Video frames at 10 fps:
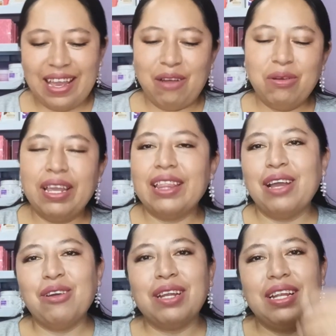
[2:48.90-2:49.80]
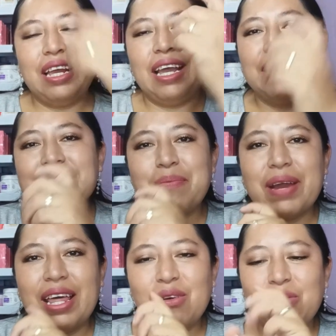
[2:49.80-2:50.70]
Ya, tengo eh,
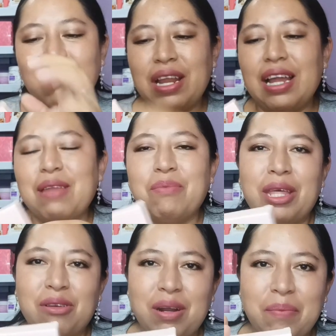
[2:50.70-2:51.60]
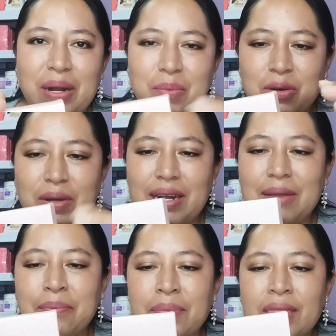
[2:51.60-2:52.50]
separado una limpiadora para probarla.